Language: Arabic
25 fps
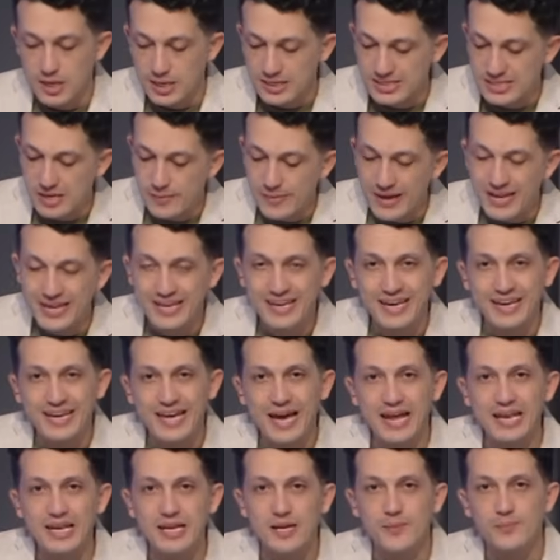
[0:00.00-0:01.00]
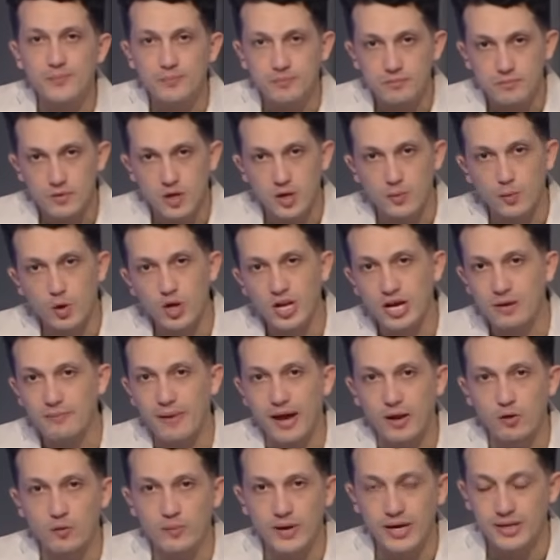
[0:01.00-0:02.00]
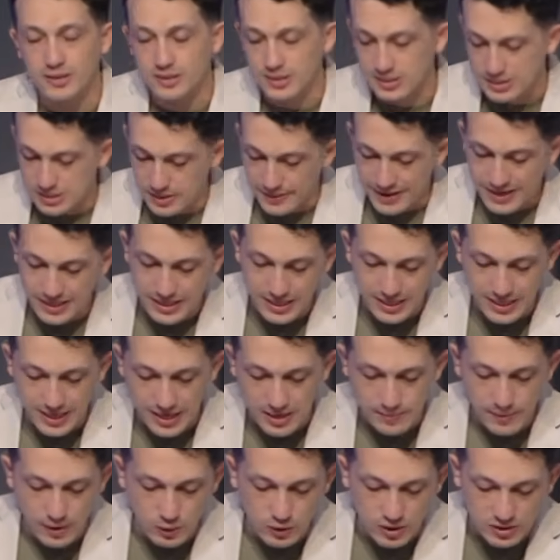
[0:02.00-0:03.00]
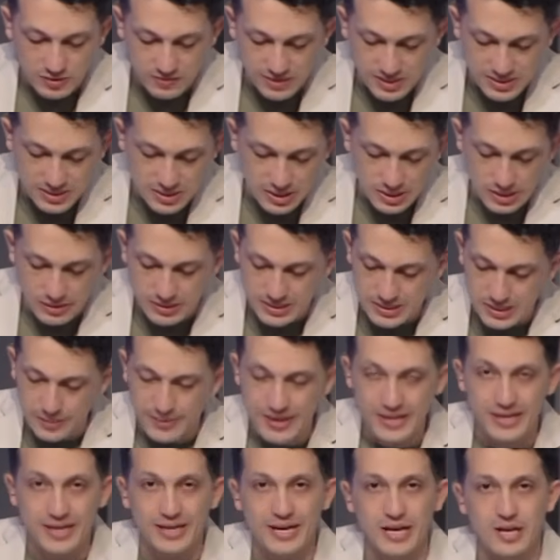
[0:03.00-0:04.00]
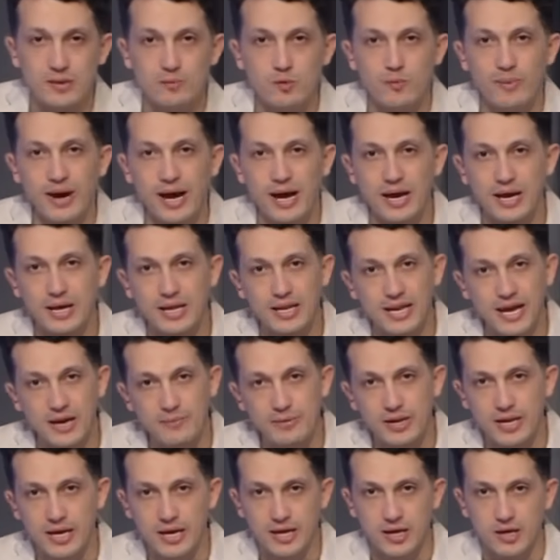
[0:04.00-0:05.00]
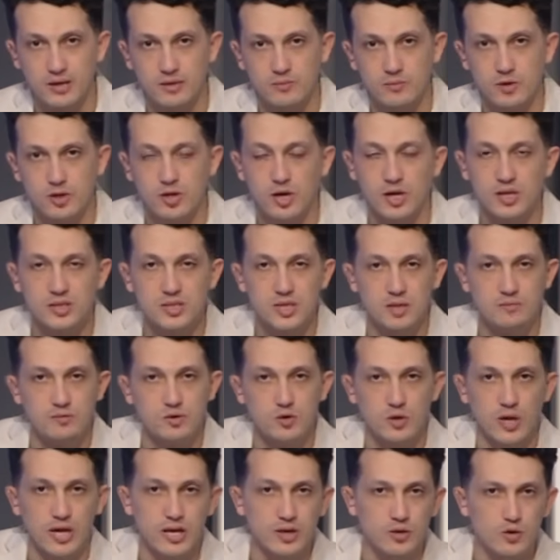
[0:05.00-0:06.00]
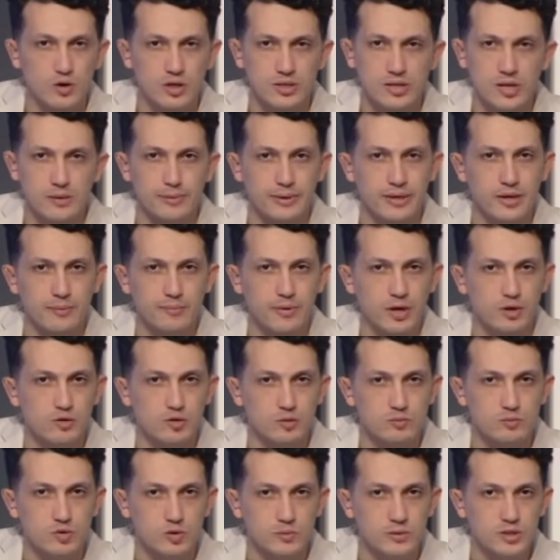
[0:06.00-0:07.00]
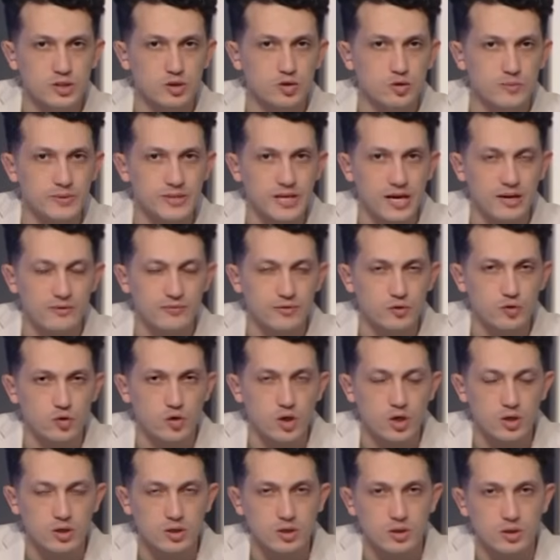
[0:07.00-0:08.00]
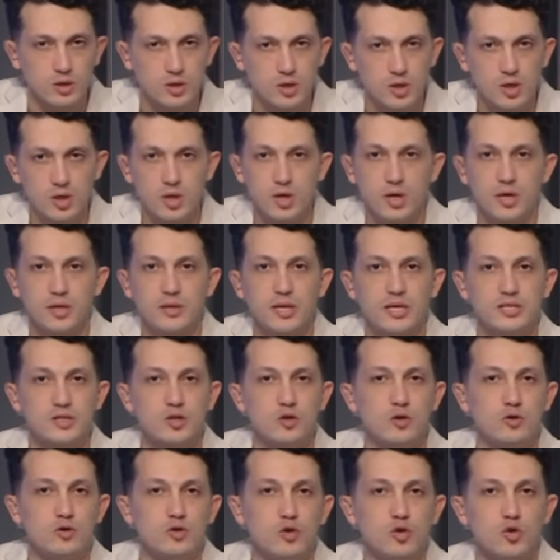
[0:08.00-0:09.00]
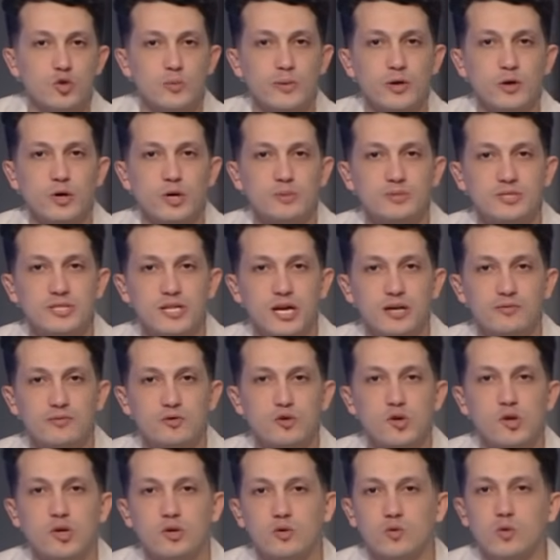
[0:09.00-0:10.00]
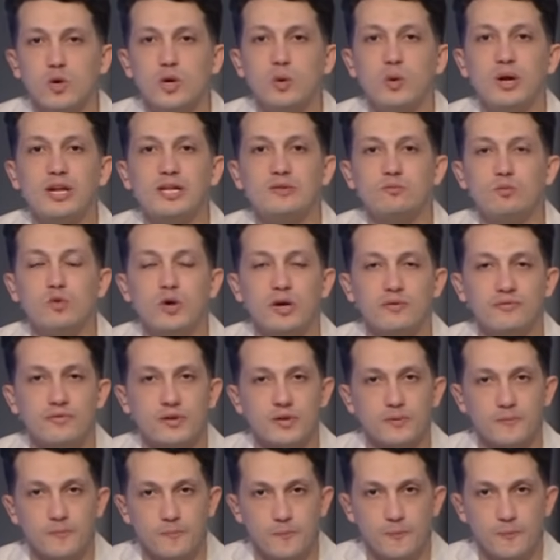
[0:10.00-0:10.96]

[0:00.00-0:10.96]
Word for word: الزمالك اتكلم انا بقول لك معلومات الزمالك اتكلم او الناس الزمالك اتكلموا مع اللعيبه الاجانب الراجل سامسون اكنولي تقريبا كان بياخد 500 600 الف دولار نزلوا له 350 الف دولار والولد موافق